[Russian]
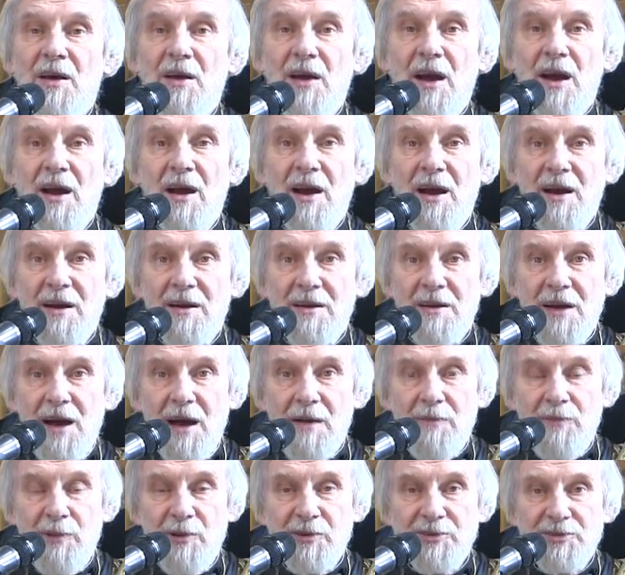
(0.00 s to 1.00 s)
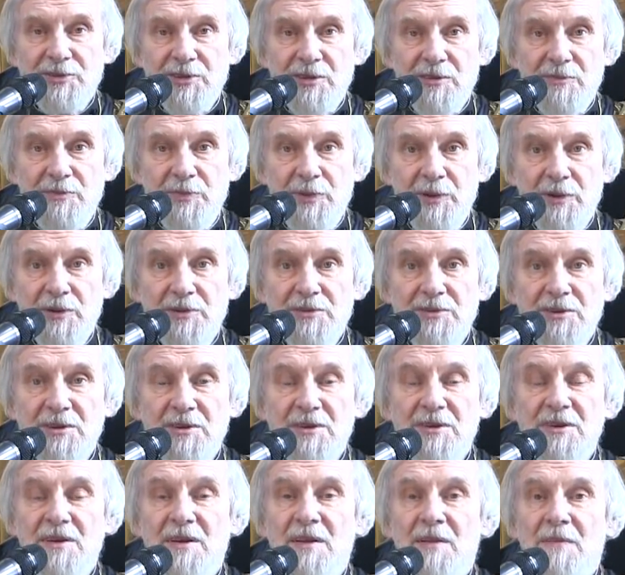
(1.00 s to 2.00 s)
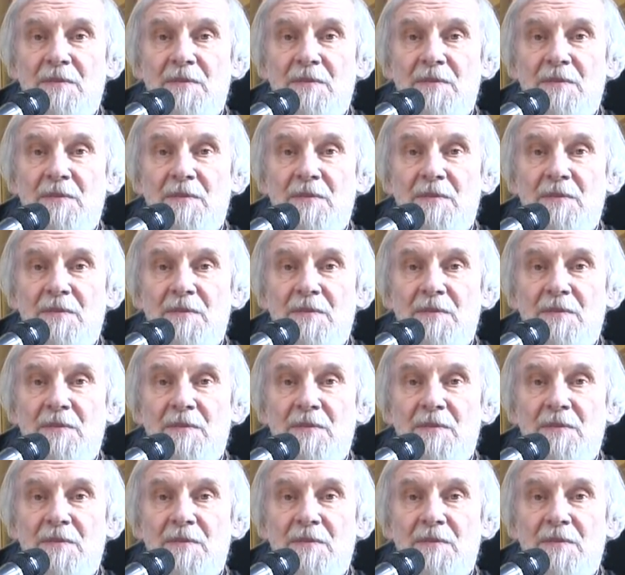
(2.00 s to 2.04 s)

как апостол Петр